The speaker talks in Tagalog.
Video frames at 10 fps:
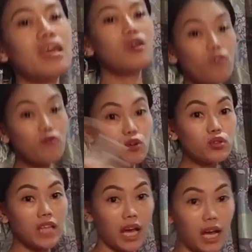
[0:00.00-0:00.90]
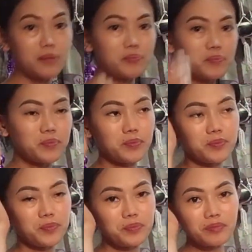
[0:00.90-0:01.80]
pag day off ko na dinadala
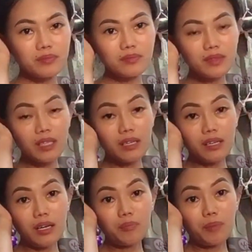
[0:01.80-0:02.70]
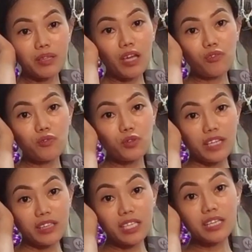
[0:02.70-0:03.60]
ko na yung
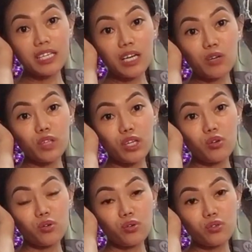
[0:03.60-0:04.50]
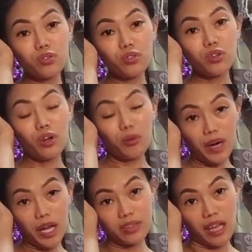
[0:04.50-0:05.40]
products on
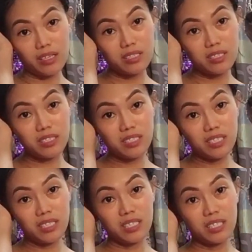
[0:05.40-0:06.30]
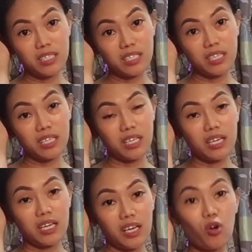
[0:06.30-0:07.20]
every Sunday. So, inaabot ko sa
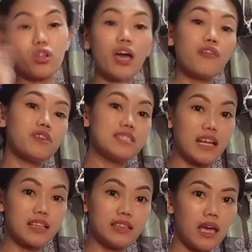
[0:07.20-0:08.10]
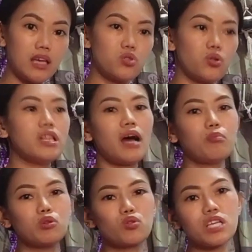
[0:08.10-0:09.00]
kanila, din binabayaran nila ako. Ayan,
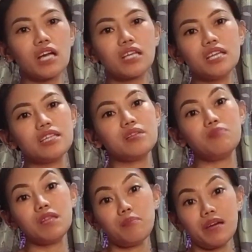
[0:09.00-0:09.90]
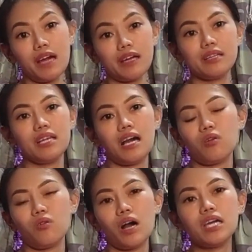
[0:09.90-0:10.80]
yung natuto akong
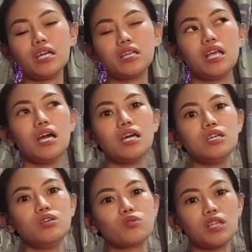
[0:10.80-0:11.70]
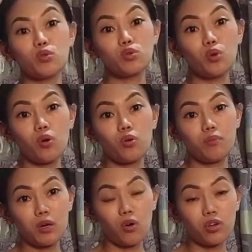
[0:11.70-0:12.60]
mag-online shop hanggang sa umuwi ako
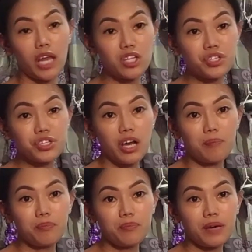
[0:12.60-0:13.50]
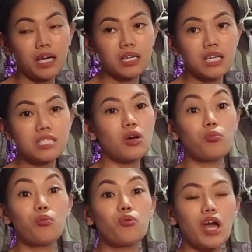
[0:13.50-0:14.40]
ng Pilipinas. And then,
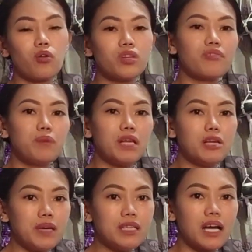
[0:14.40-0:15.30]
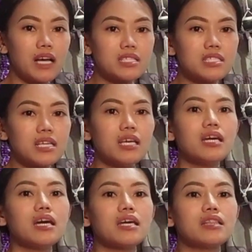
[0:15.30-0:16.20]
ayun, nagkaroon din ako ng negosyo
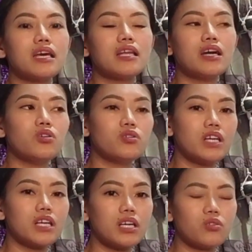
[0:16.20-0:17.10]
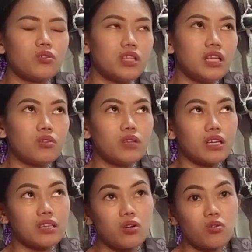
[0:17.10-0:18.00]
dito sa Philippines. Yung,
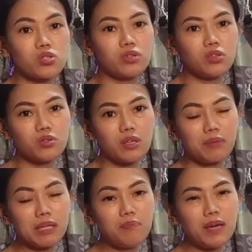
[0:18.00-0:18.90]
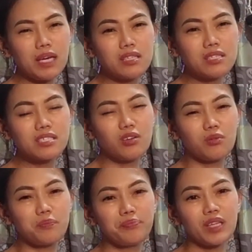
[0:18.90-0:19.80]
nagkaroon ako ng real estate business,
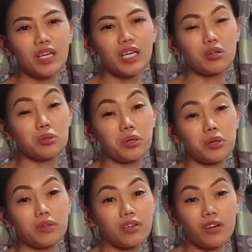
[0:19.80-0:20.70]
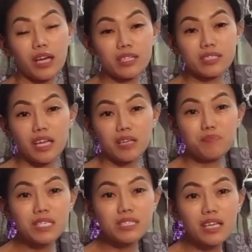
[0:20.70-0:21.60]
nagkaroon ako ng boutique, nagkaroon ako
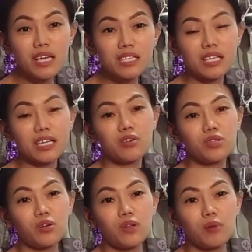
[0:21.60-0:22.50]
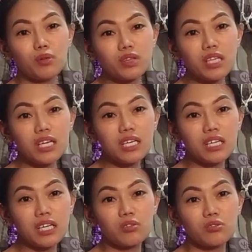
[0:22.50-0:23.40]
ng salon. So, just
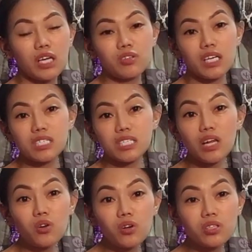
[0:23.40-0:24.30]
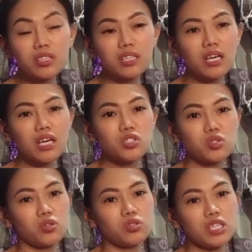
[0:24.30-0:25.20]
because of uh, pandemic
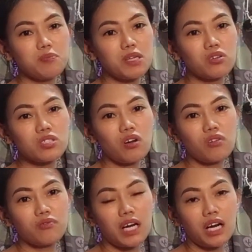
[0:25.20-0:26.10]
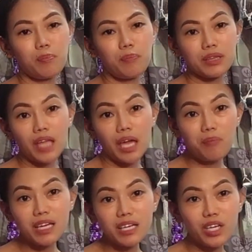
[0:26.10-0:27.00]
ngayon, nagkaroon tayo ng COVID, so lahat
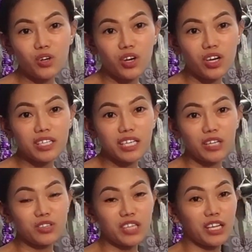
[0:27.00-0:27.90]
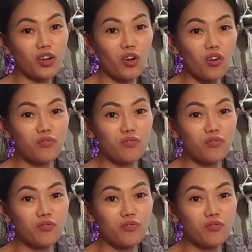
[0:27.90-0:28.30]
ng negosyo ay bumagsak.